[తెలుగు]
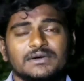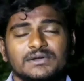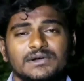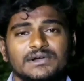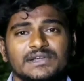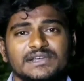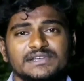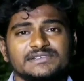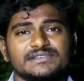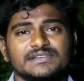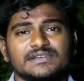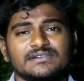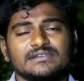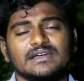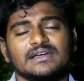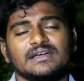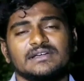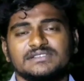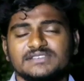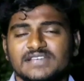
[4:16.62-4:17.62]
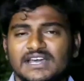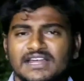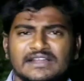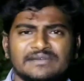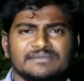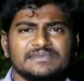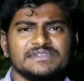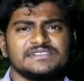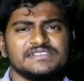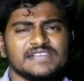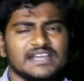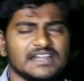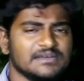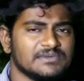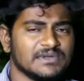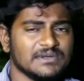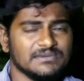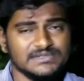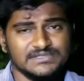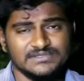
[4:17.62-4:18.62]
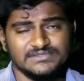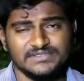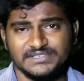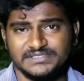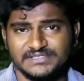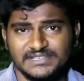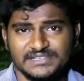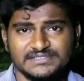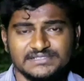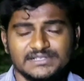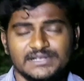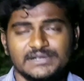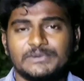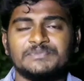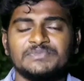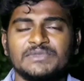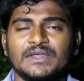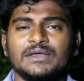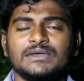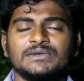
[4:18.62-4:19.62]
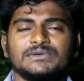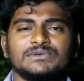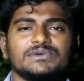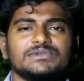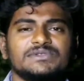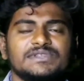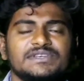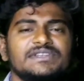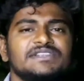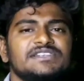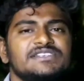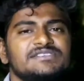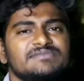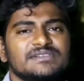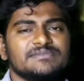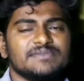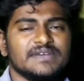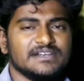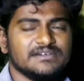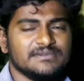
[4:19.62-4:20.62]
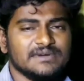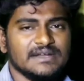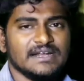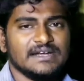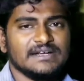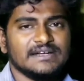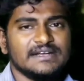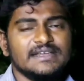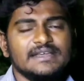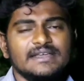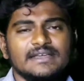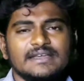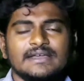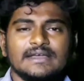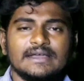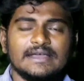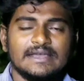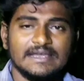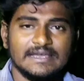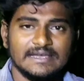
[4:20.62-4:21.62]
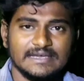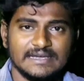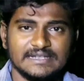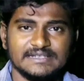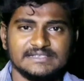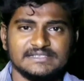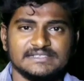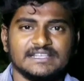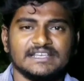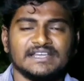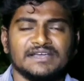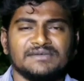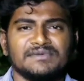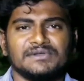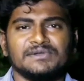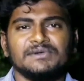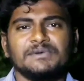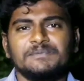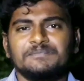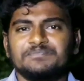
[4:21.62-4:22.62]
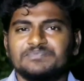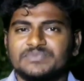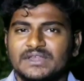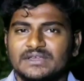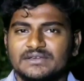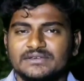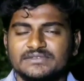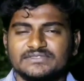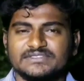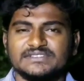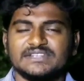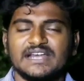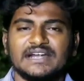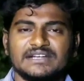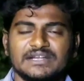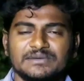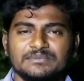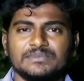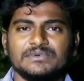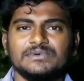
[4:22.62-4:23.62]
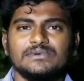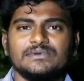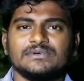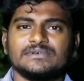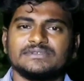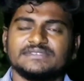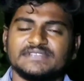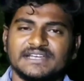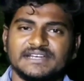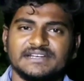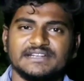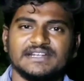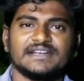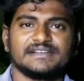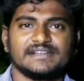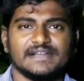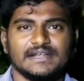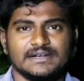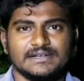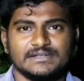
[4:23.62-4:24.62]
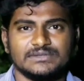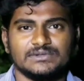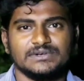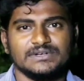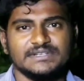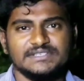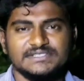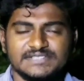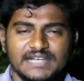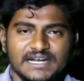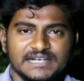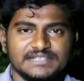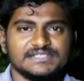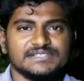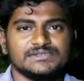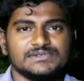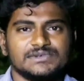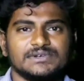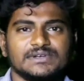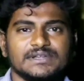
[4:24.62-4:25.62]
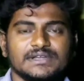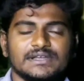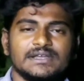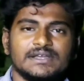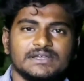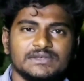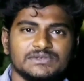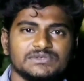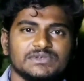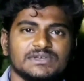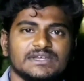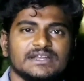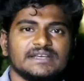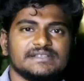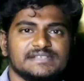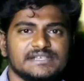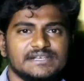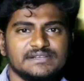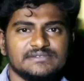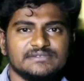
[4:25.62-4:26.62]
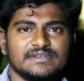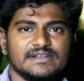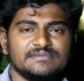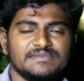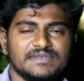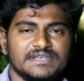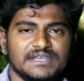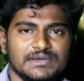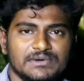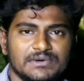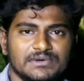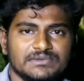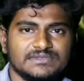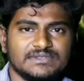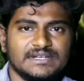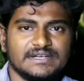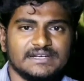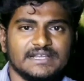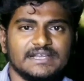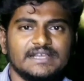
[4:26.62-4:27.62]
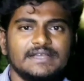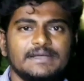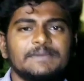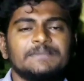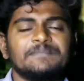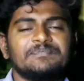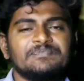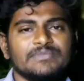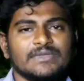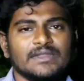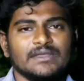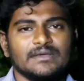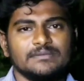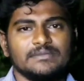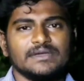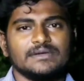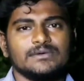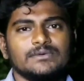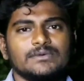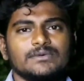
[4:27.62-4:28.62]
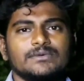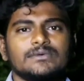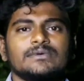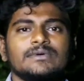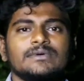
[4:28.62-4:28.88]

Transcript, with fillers: రొటేషన్ అవ్వక చాలామంది చాలా ప్రాబ్లమ్స్ ఫేస్ చేస్తారు సో దీని నుంచి మీరు బయటపడాలంటే ఖచ్చితంగా మీరు స్టార్టప్ సెకండ్ హ్యాండ్ ట్రాక్ తోటి స్టార్ట్ చేసుకోండి సో ఇలా చేయడం వల్ల మీకు ఏమవుతుందంటే మీకు